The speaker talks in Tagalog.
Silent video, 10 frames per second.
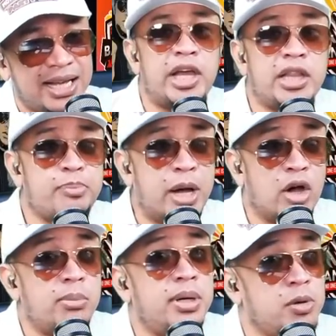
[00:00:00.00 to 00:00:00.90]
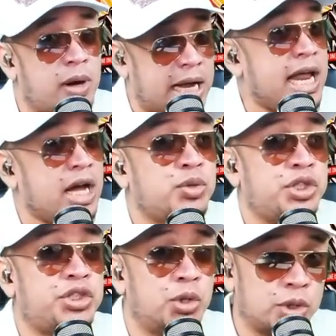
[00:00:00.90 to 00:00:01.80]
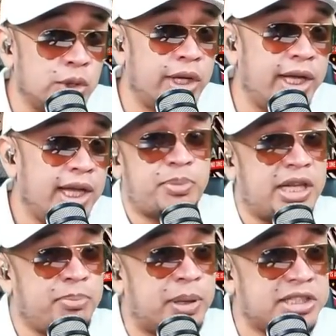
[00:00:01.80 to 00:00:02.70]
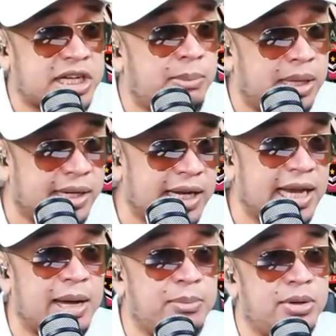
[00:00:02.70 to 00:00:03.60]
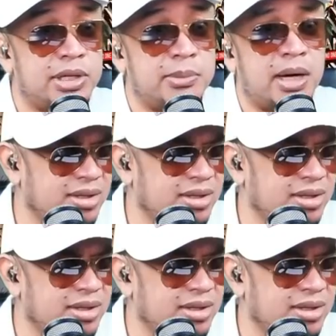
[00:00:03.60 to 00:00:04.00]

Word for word: Pwede pa ako maniwala ko si Soto eh. Pwede pa siya magreklamo, di ba?